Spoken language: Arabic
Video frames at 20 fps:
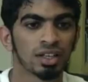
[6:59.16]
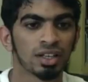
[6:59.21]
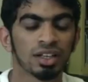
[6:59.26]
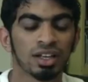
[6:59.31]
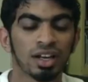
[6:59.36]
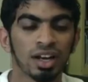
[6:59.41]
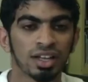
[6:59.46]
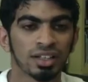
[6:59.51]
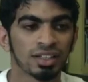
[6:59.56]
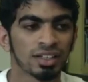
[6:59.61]

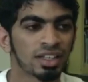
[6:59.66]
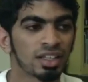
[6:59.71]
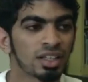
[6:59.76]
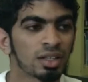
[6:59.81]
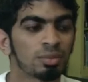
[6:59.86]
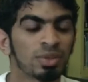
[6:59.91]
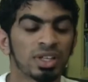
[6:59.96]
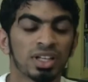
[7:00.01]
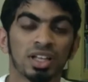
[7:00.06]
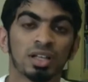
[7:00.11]
غير عن
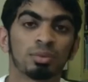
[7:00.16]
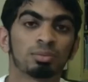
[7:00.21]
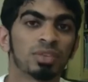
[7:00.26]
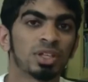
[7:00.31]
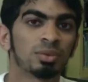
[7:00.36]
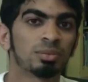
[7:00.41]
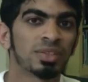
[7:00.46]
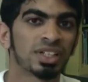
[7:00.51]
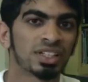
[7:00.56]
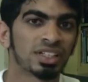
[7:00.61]
كذا من أهم
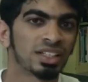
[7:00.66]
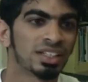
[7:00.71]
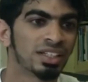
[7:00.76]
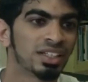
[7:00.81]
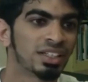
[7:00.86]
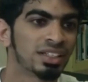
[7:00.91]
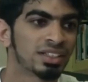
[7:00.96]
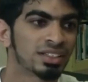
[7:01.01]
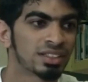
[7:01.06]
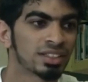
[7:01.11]
الأماكن
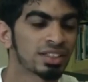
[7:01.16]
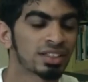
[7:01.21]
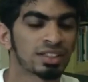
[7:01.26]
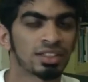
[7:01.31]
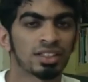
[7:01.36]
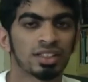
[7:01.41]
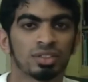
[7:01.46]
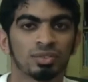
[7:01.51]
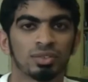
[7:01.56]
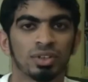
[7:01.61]
اللي أنا
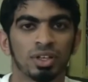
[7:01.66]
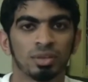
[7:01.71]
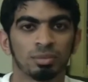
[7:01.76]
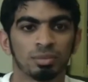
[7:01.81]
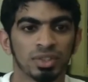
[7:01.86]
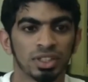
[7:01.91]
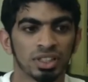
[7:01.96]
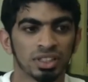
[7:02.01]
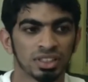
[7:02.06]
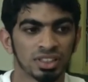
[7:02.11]
اشتقت لها في عمان